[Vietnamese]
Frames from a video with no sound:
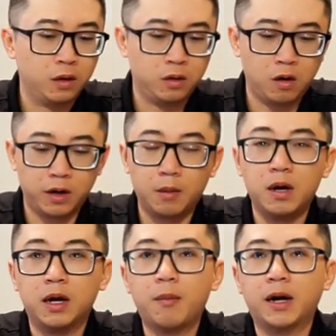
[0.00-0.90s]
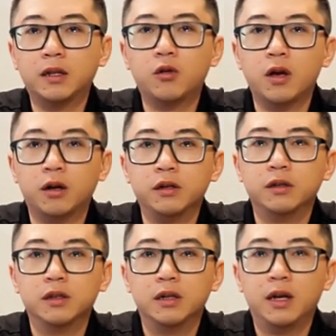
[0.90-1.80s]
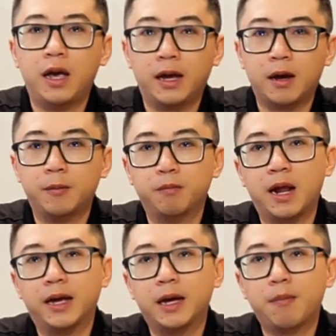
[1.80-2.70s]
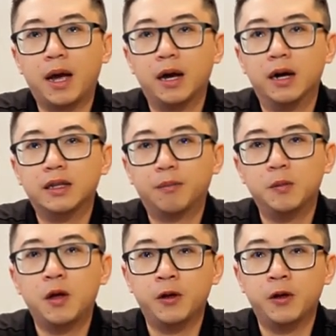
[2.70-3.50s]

Rồi, cảm ơn các bạn đã theo dõi. Hẹn gặp lại các bạn ở tập tiếp theo